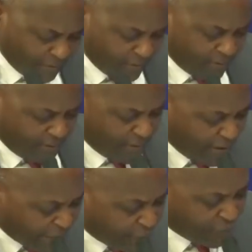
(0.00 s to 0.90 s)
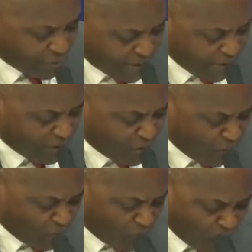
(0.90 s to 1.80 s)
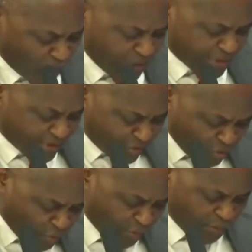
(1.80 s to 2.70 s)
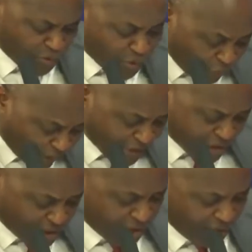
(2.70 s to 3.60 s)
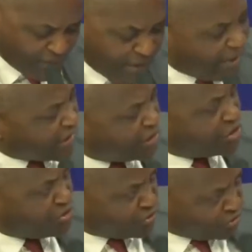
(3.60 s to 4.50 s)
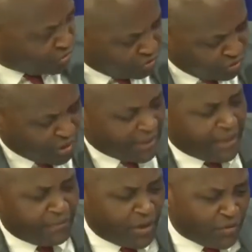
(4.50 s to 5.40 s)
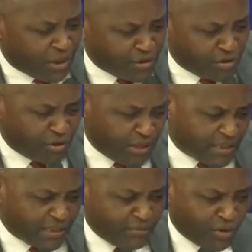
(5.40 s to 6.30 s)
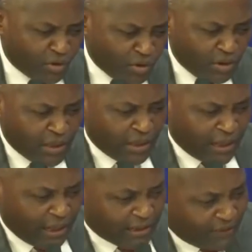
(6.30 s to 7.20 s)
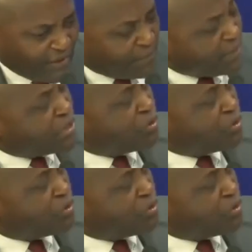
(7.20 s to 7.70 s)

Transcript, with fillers: euh, les difficultés que, connaissent nos, frères et sœurs dans les régions de la Damawa du Nord et l'extrême Nord à travers les prises